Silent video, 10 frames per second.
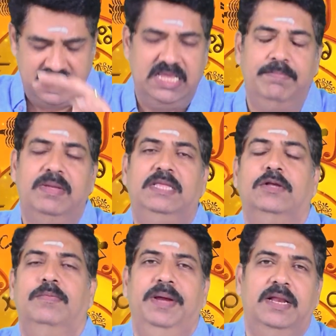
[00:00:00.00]

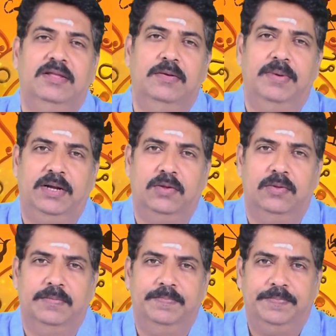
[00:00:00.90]
சிம்மத்துக்கும் மீனத்துக்கும்
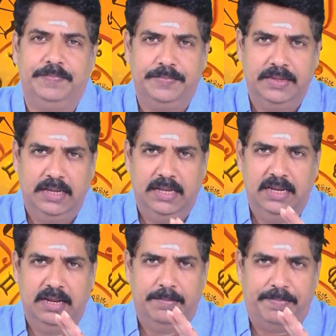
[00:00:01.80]
மட்டும்
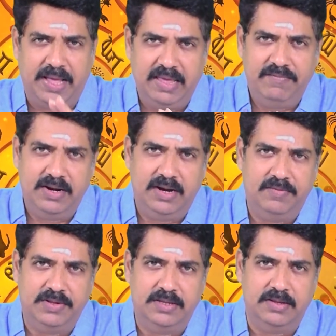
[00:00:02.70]

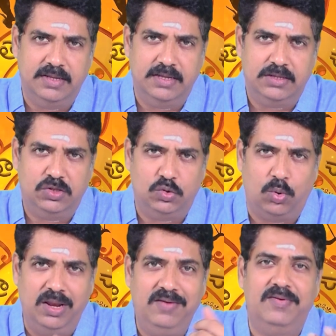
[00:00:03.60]
பகைவர்கள் வந்து
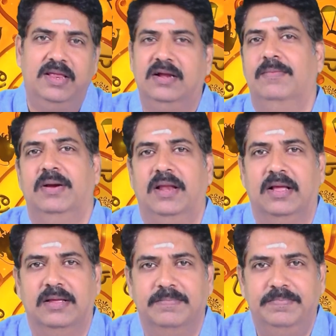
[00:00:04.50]
தொலைவில் இருக்க மாட்டாங்க